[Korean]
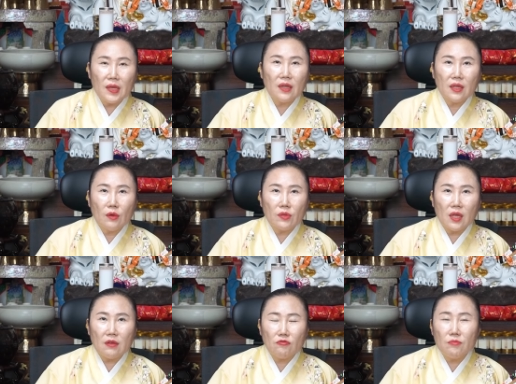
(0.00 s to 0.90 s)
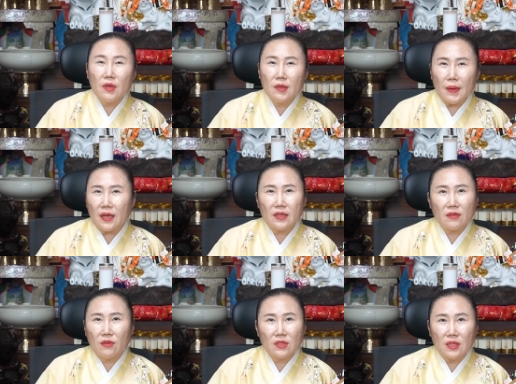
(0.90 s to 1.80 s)
피한다고 내 운명이
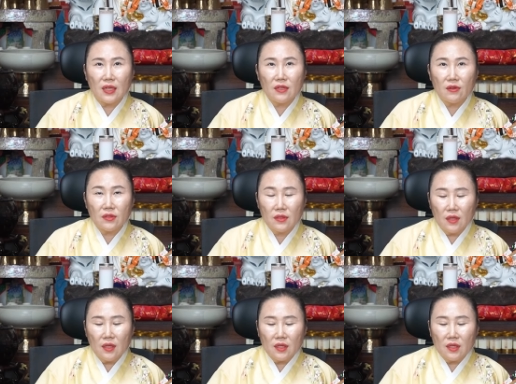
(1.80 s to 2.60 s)
바뀌는 거는 아니거든.